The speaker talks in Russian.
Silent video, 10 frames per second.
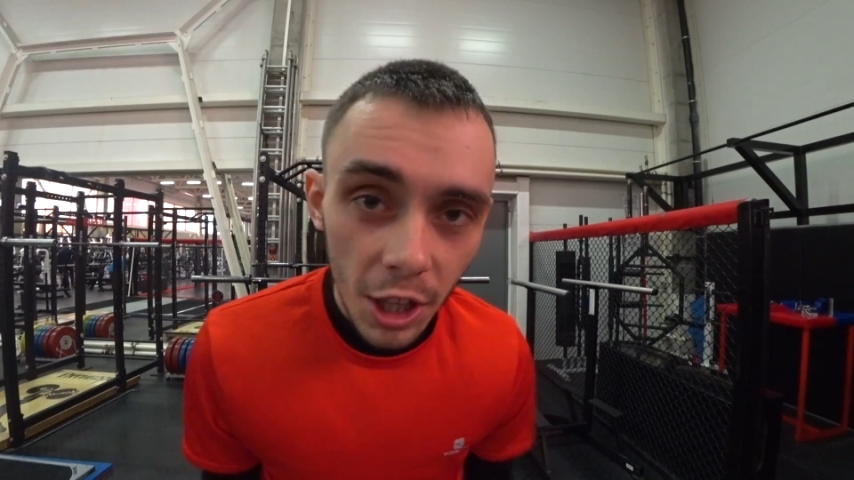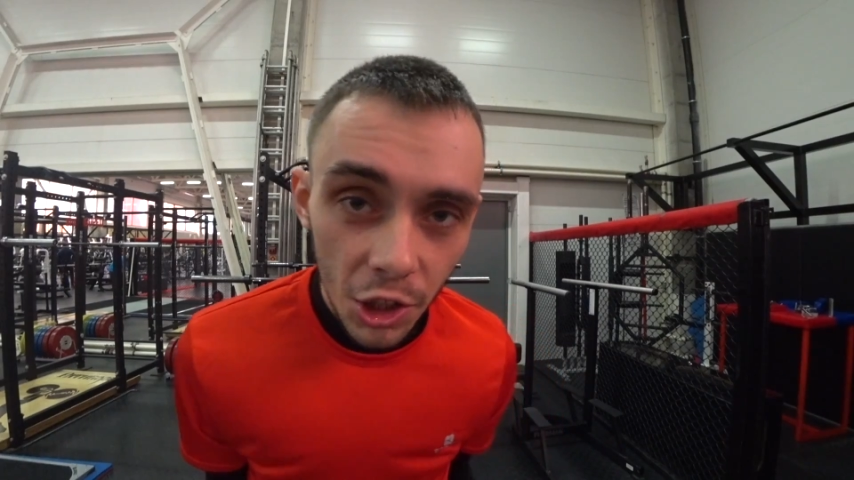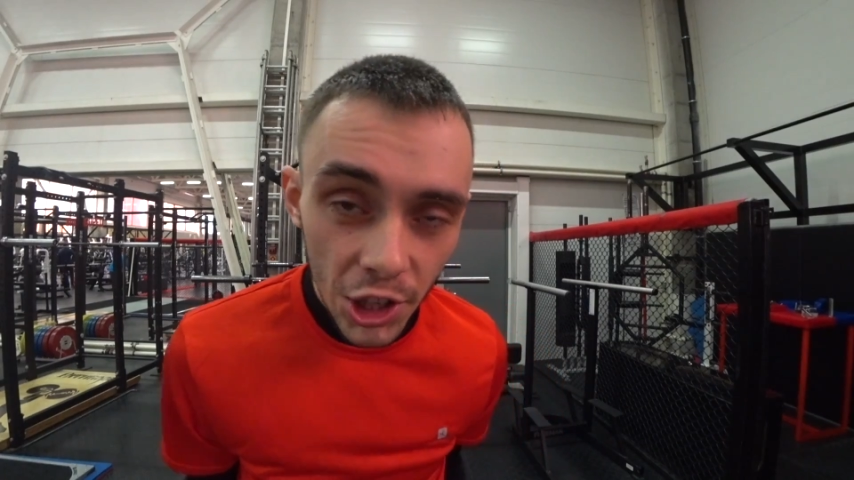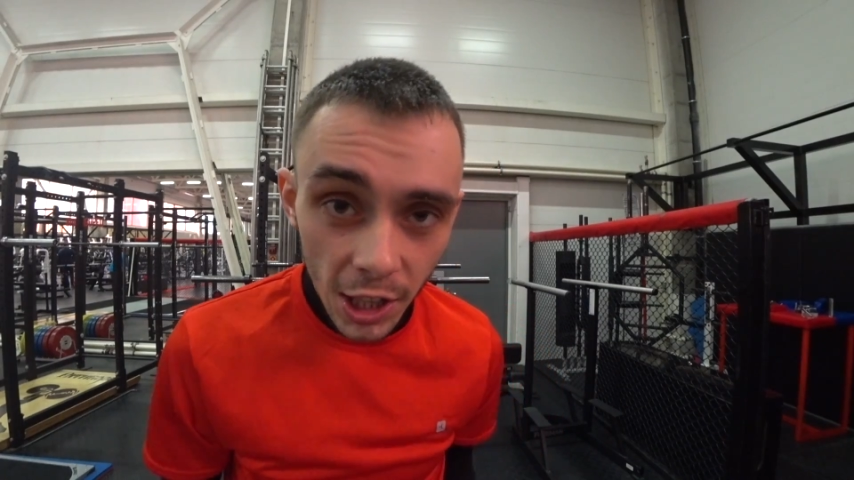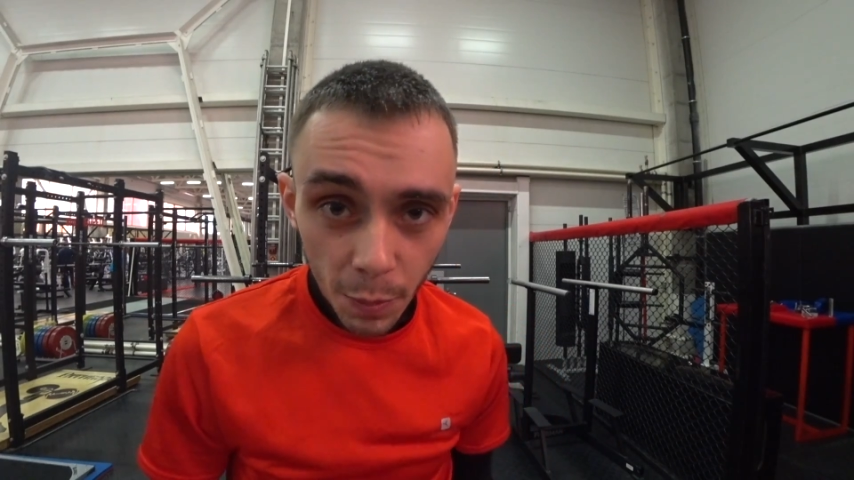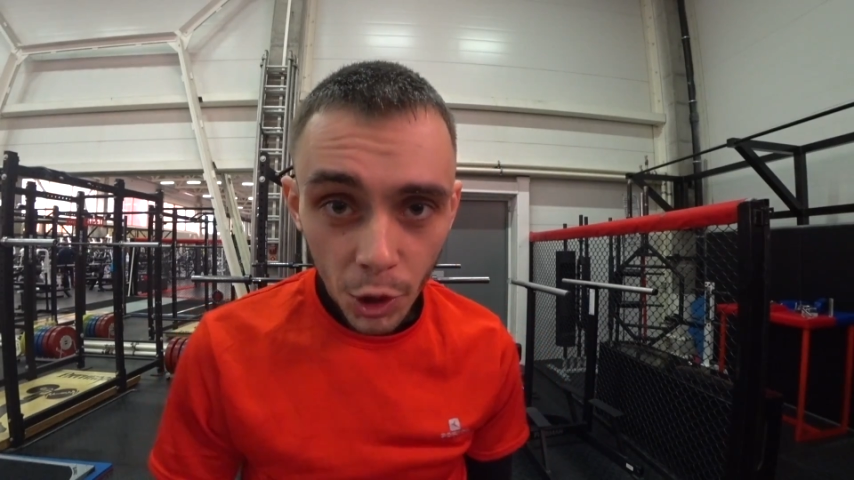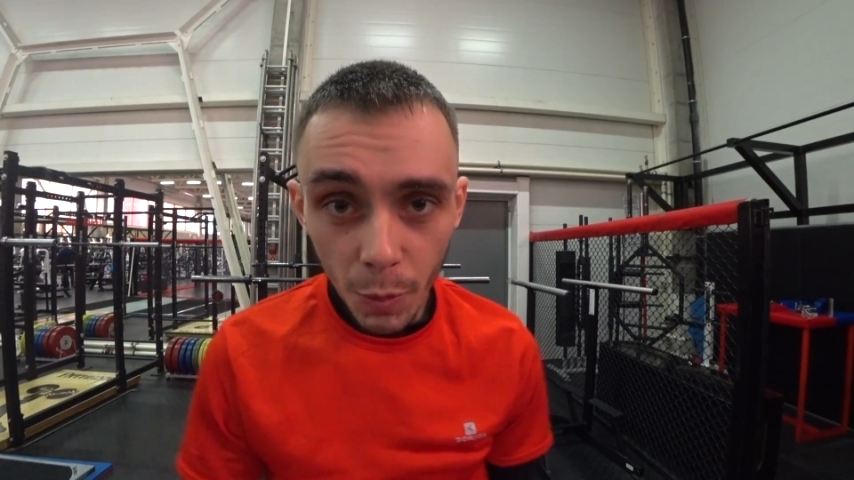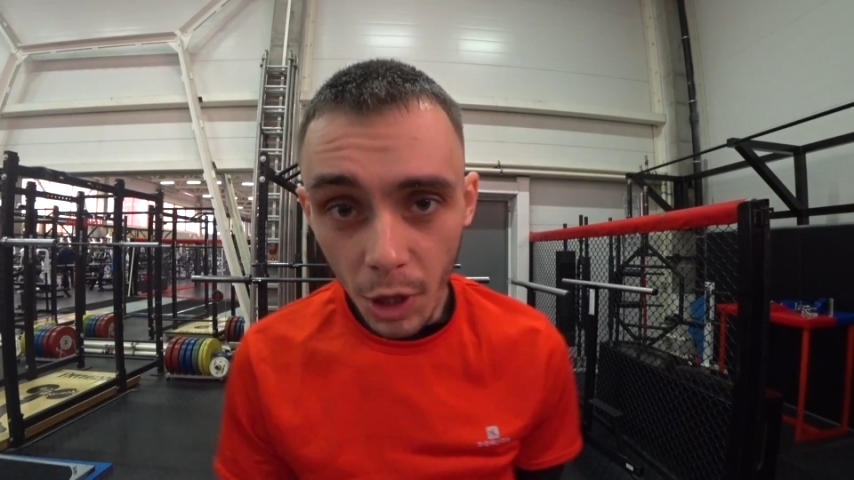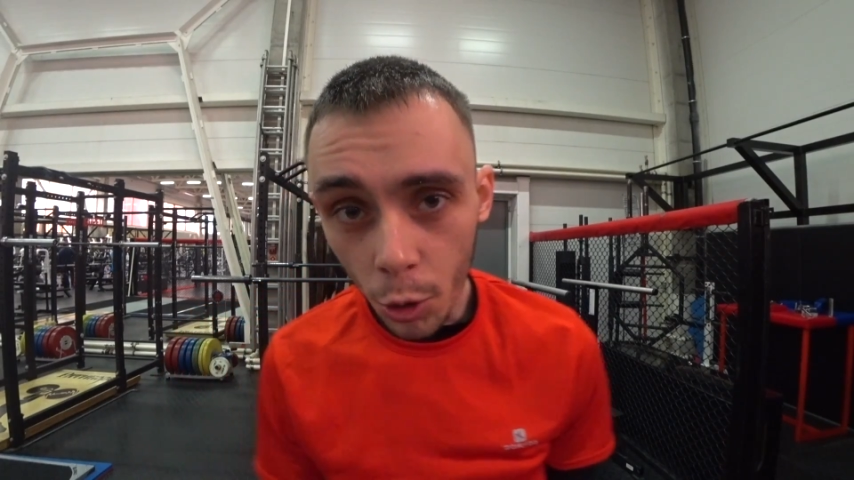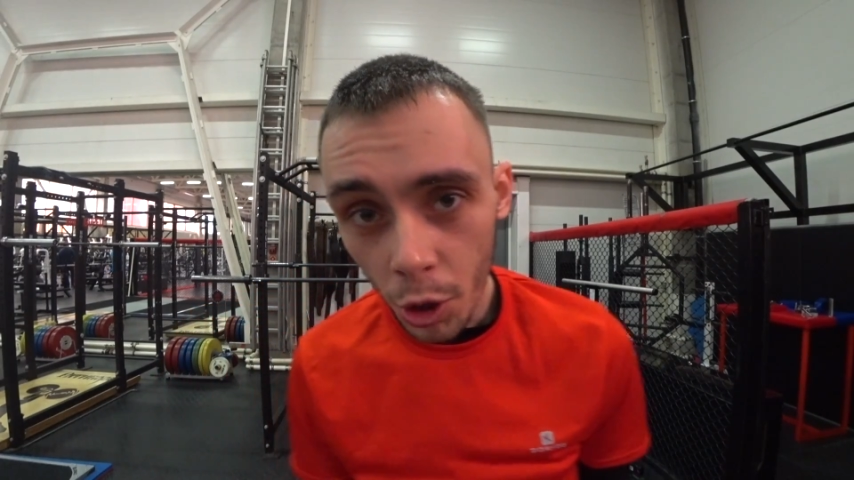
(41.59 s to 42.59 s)
Для начала
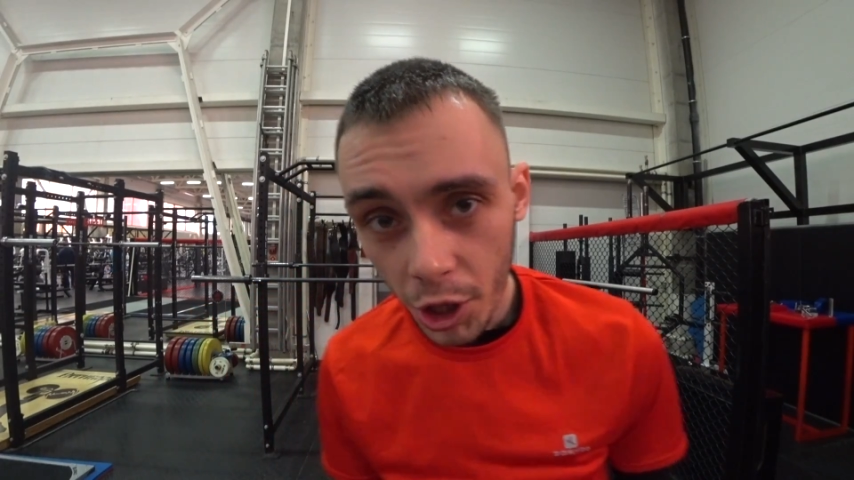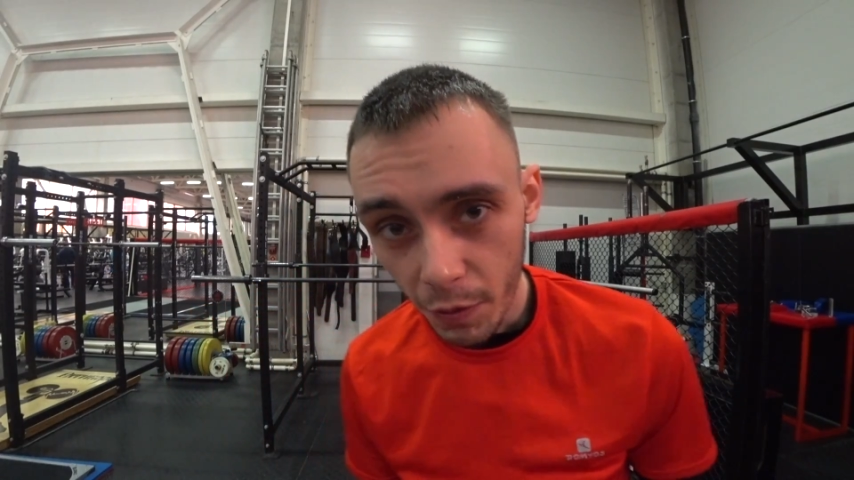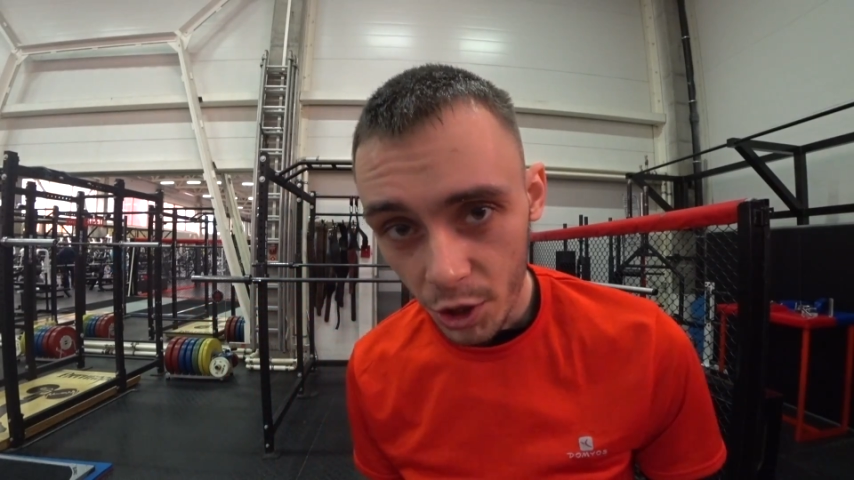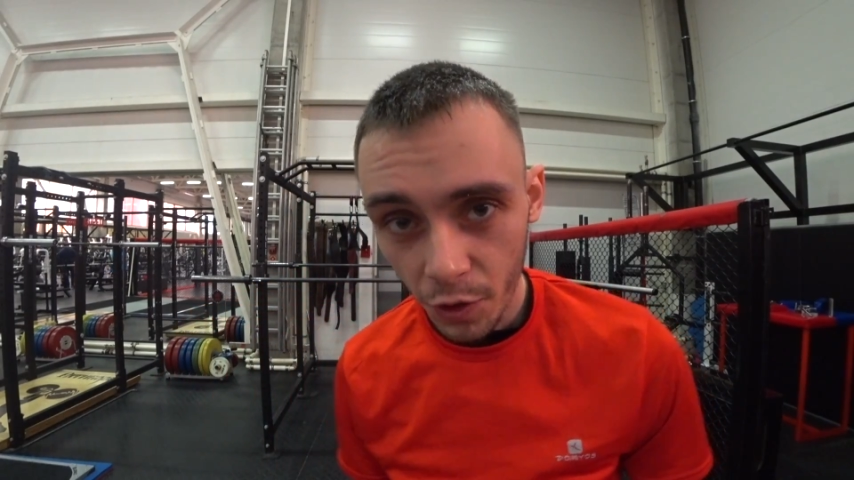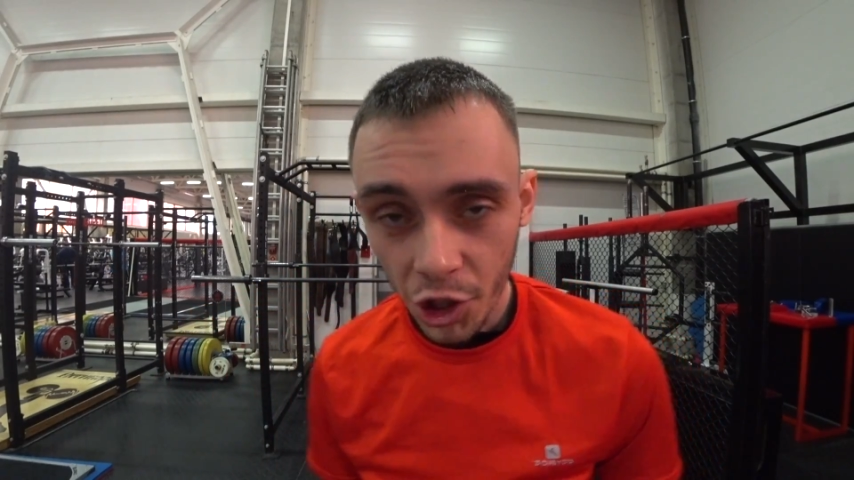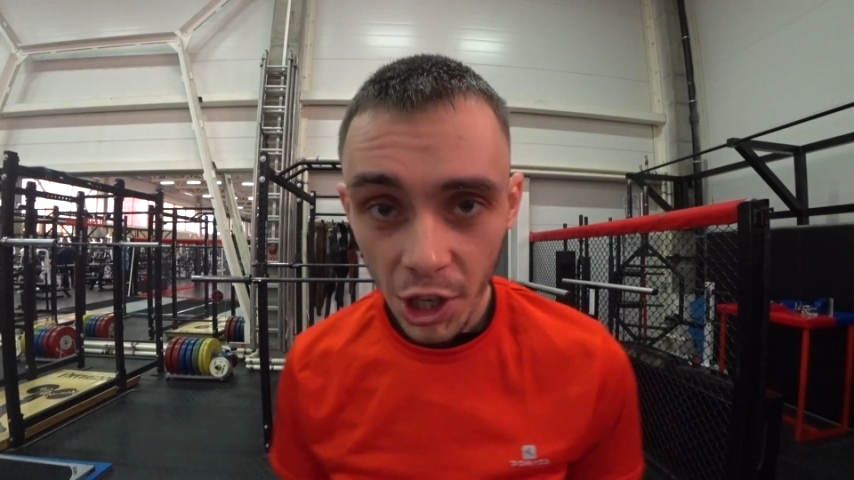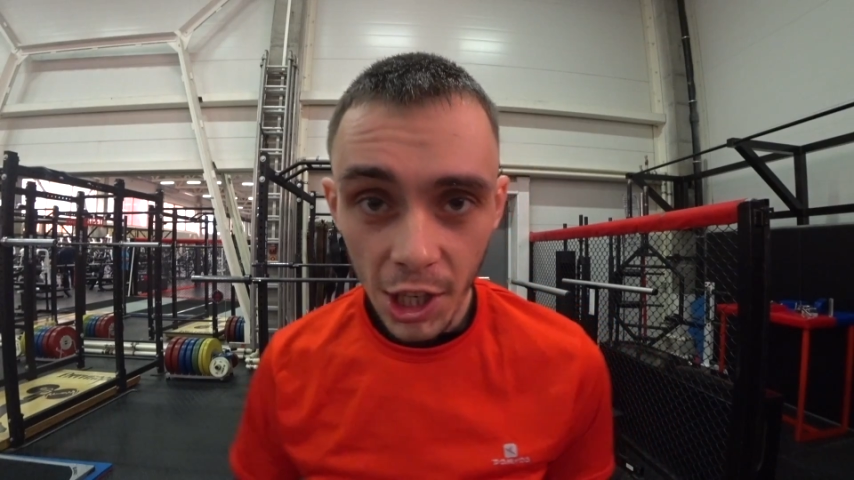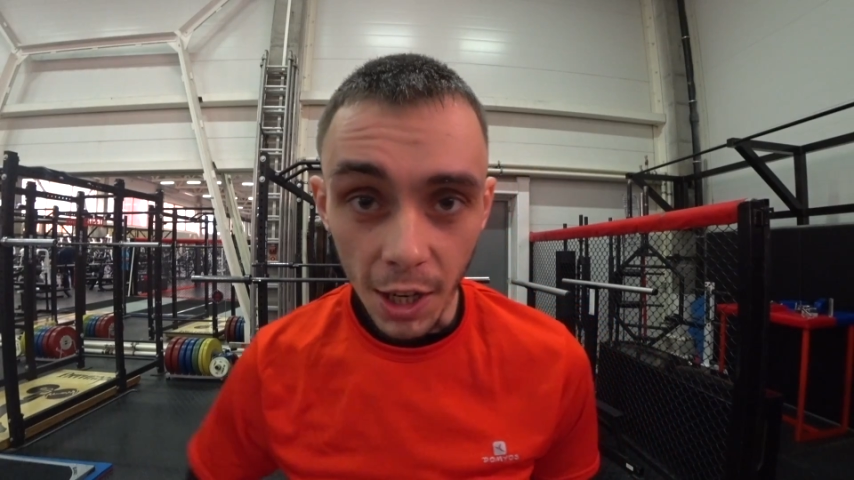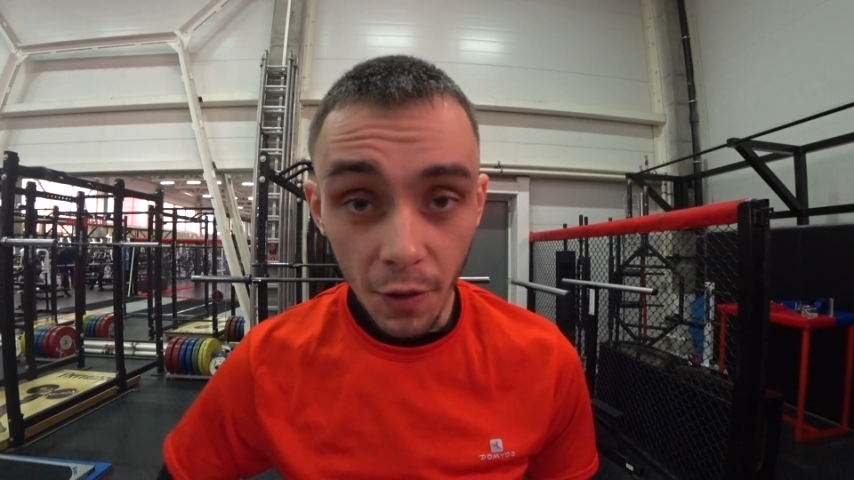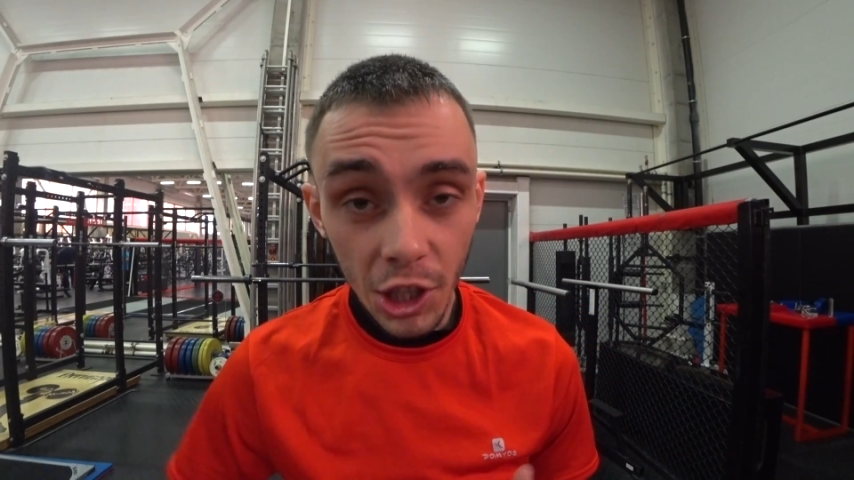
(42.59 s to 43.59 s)
берем какое-то возвышение